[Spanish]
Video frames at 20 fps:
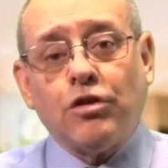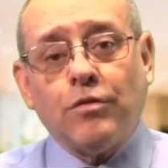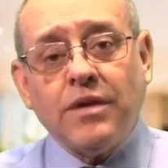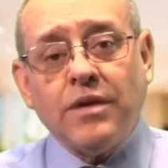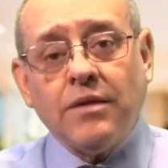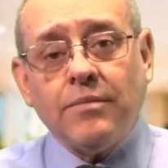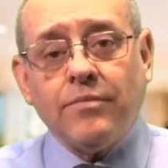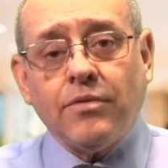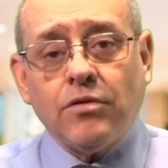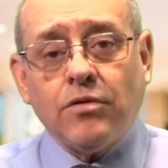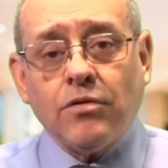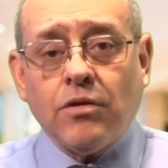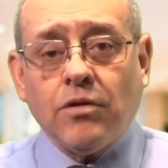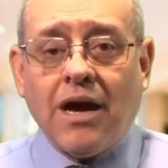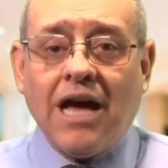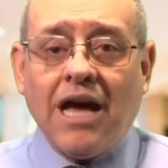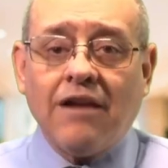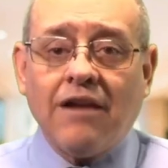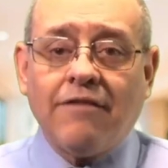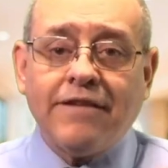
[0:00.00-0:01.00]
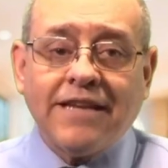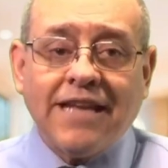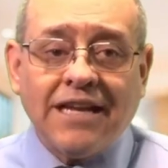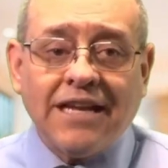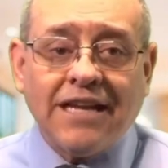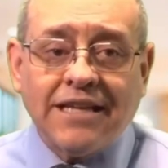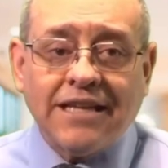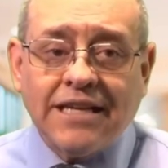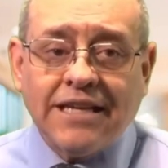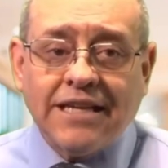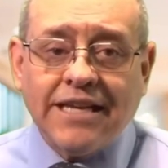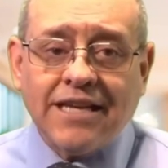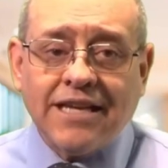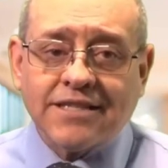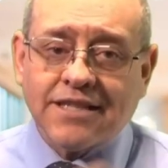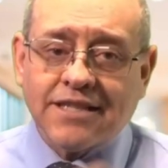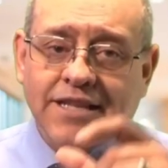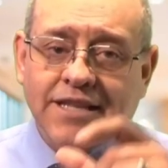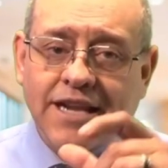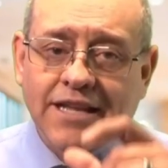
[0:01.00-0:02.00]
miembro, al final del día
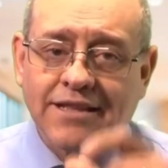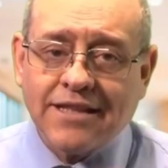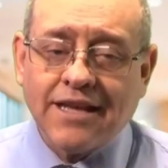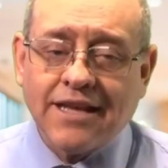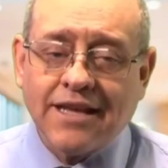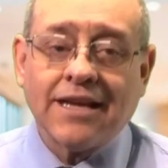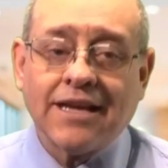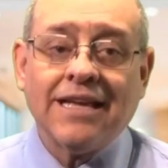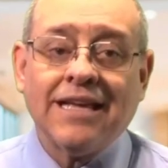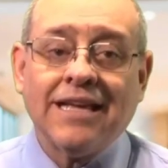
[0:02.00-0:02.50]
se tratan